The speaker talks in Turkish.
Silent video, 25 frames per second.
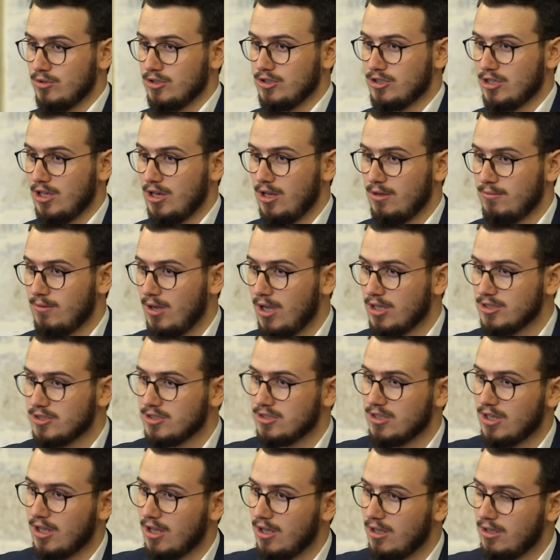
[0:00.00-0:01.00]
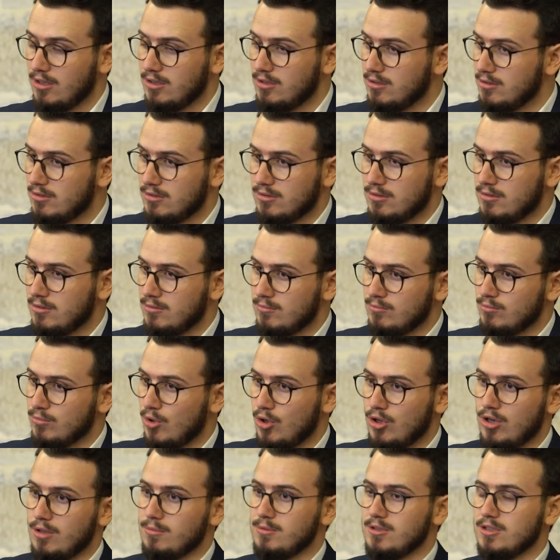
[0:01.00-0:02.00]
Vesselam asla
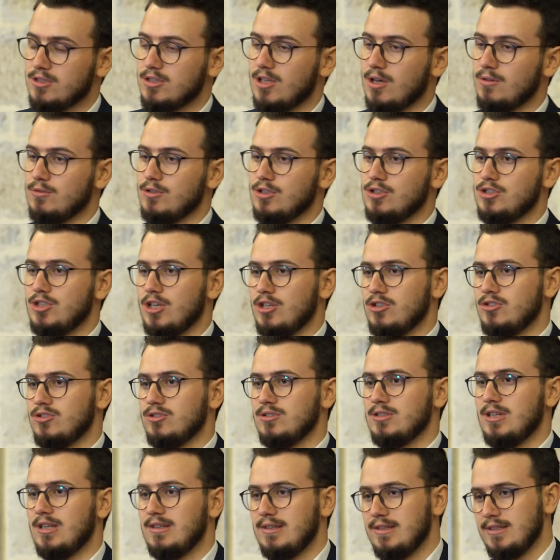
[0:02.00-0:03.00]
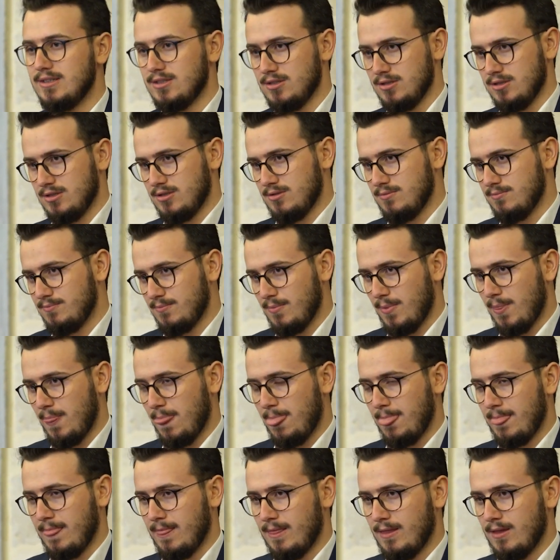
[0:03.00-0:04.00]
böyle bir tavır içerisinde değildi.
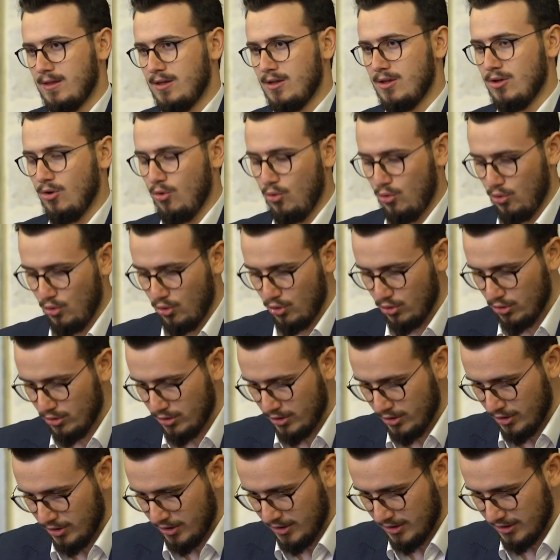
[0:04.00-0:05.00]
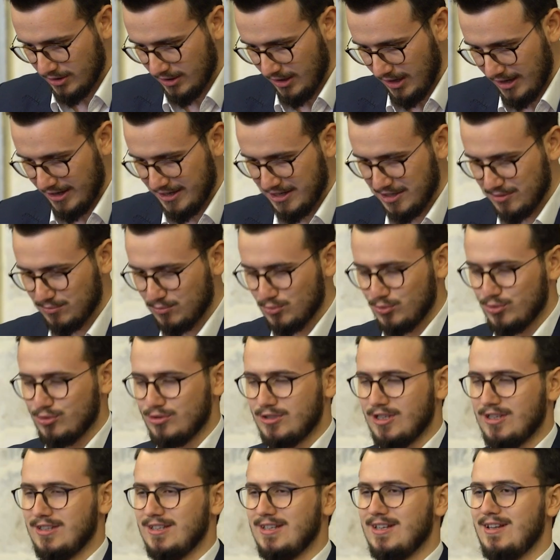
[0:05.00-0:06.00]
O gayet
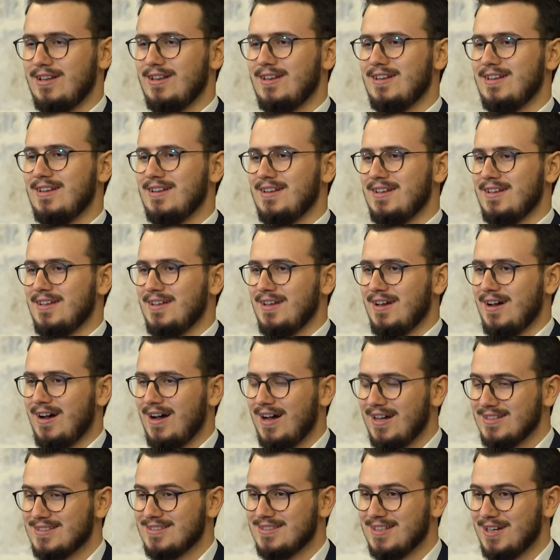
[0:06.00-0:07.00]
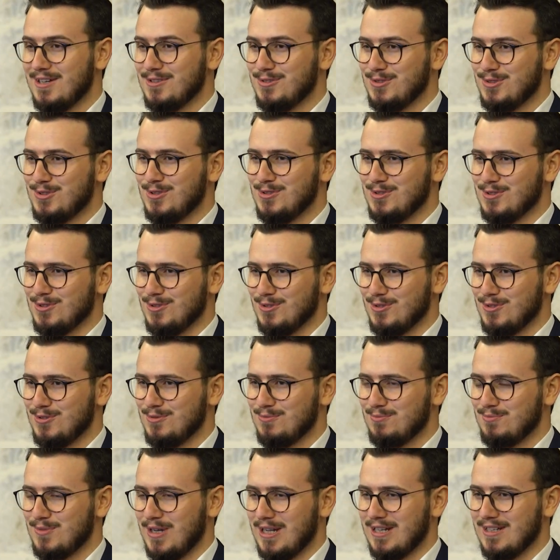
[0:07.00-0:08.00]
mutedil. Hatta düşünün
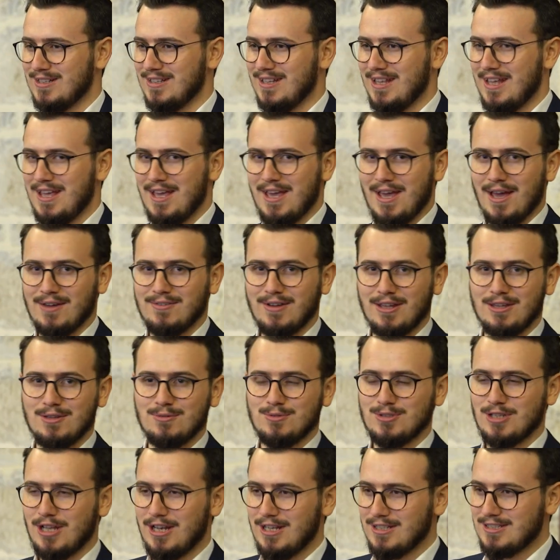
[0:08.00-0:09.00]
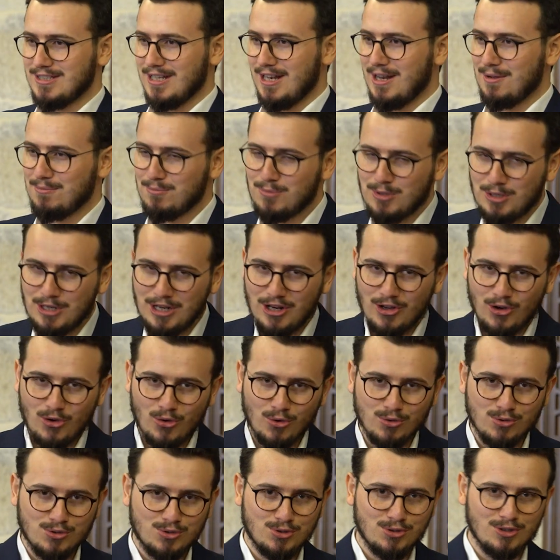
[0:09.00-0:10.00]
bakın Efendimiz Aleyhisselam biriyle
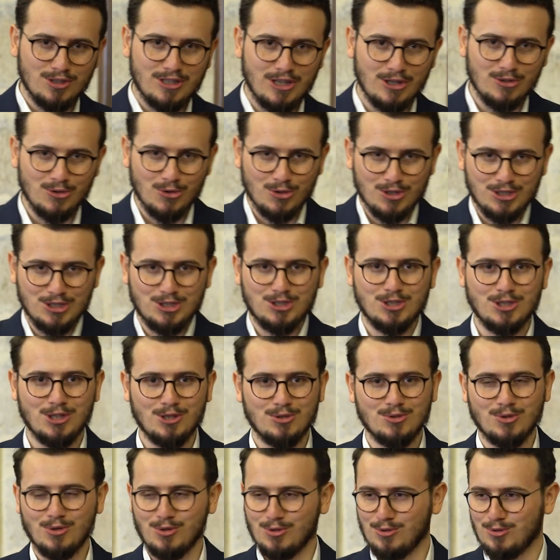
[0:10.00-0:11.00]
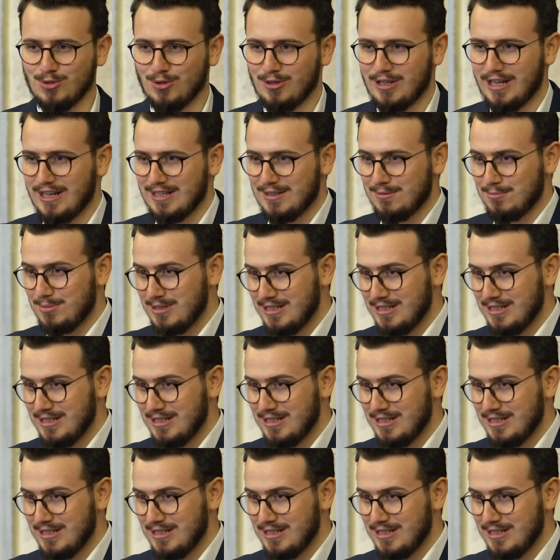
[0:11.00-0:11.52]
konuşurken o kişiye doğru dönerdi.